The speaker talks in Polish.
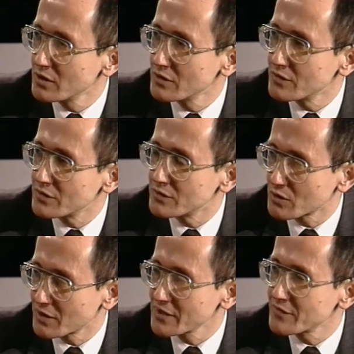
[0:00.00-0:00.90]

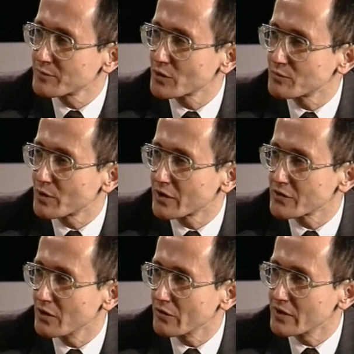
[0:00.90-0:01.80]
dokładnie w sposób
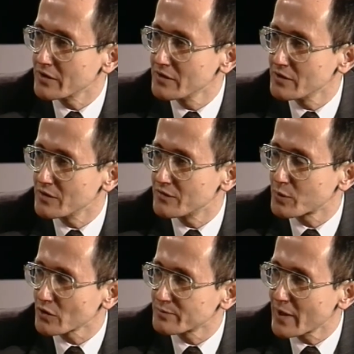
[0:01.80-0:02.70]
określony w
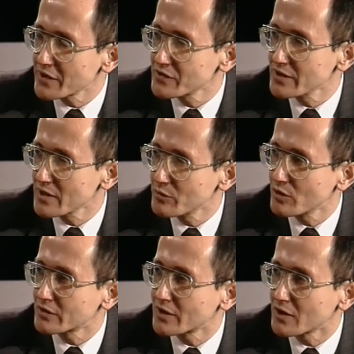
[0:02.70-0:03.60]
prospekcie i nie było
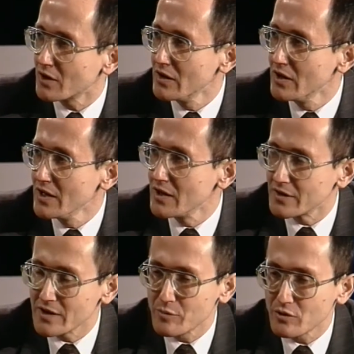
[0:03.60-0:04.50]
od tego,
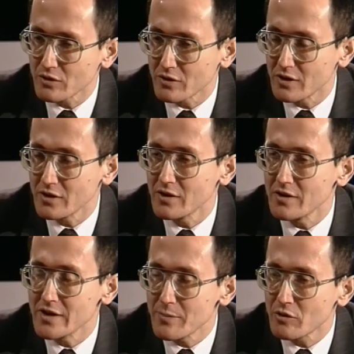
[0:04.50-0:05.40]
nie było,
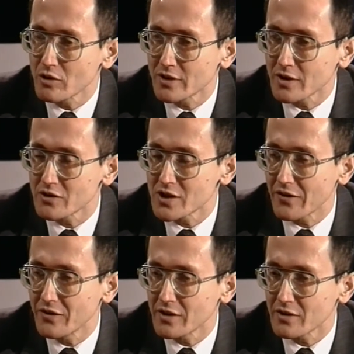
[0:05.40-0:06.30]
nie było od tego
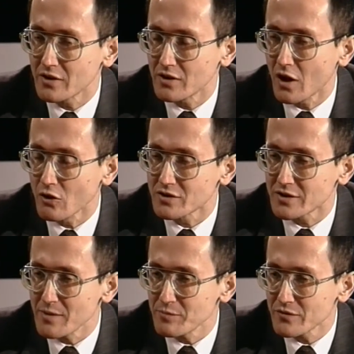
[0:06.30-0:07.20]
żadnych
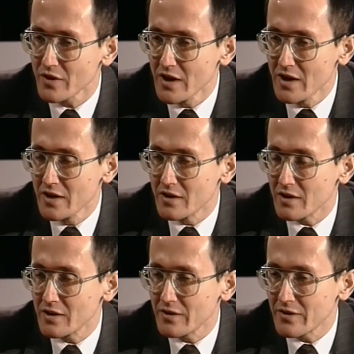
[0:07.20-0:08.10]
odstępstw.
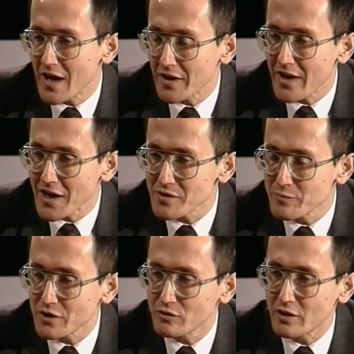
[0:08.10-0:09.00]
Na, na, czym
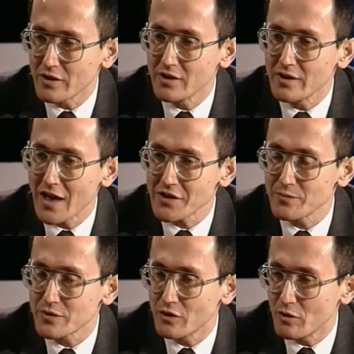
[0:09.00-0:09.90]
są, na czym
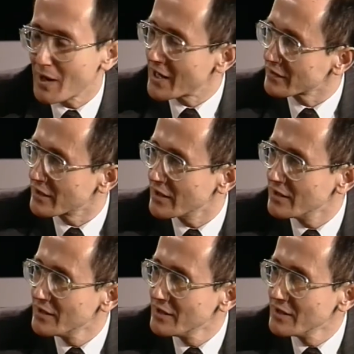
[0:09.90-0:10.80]
są oparte
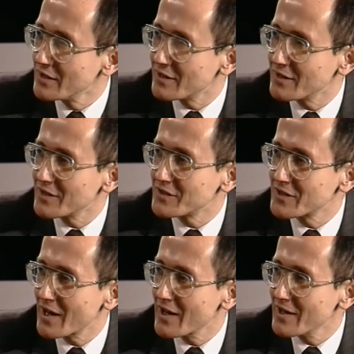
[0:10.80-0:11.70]

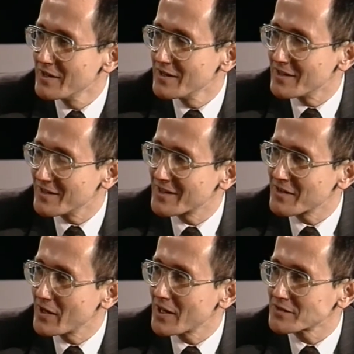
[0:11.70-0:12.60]
te
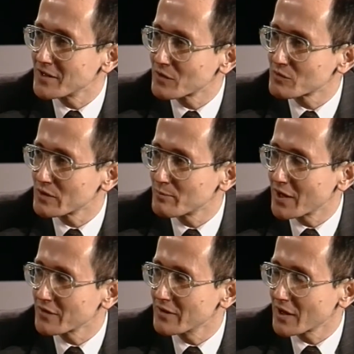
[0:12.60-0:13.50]
rewelacje, na, których
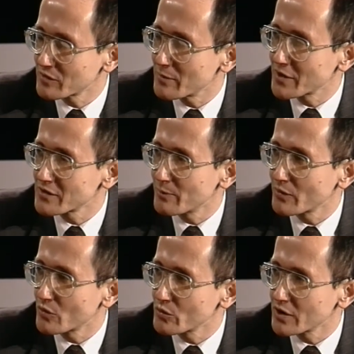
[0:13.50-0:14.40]
pan, na które Pan się
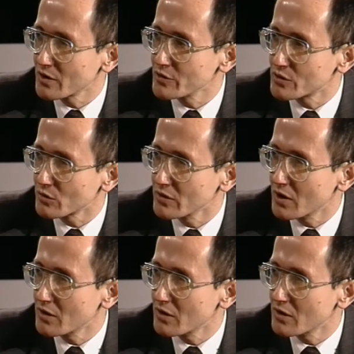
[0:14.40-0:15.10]
powołuje, to mi trudno,